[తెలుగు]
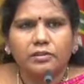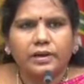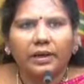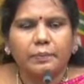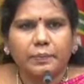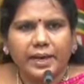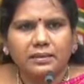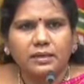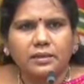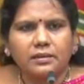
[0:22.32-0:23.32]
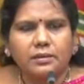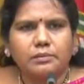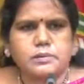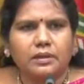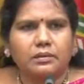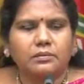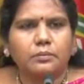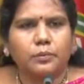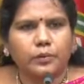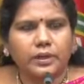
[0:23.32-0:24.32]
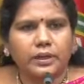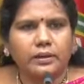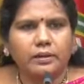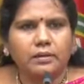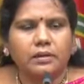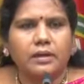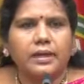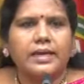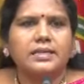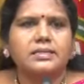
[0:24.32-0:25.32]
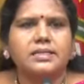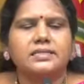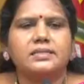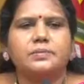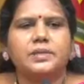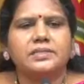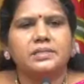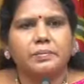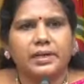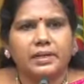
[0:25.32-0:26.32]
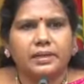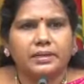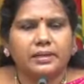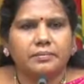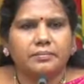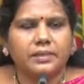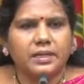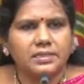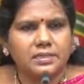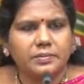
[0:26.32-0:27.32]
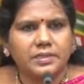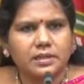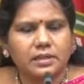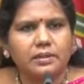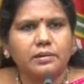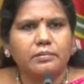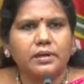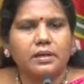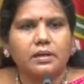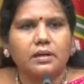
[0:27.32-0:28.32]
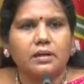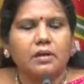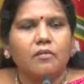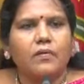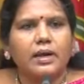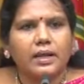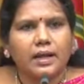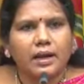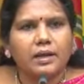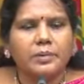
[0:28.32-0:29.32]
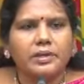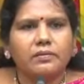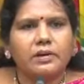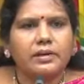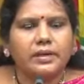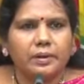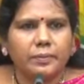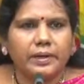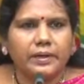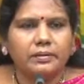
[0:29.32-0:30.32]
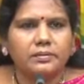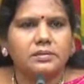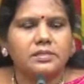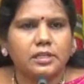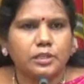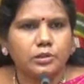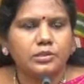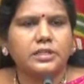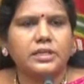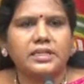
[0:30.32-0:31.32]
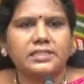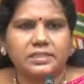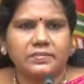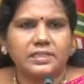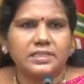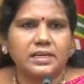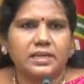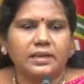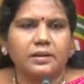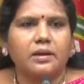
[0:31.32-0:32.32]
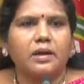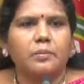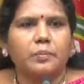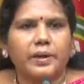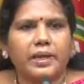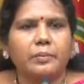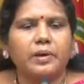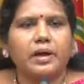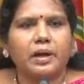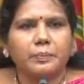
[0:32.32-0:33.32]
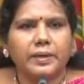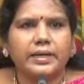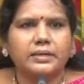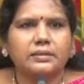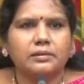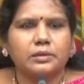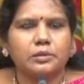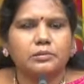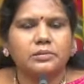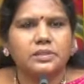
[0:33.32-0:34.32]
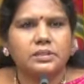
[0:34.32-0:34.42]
తద్వారా పేదలందరూ కూడా ముఖ్యంగా ఎస్సీ ఎస్టీ బీసీ మైనార్టీ రాష్ట్ర ప్రజలందరూ కూడా వాళ్ళ కాళ్ళ మీద వాళ్ళు నిలబడి సంతోషంగా జీవించాలి ప్రేమ ఆప్యాయతలతో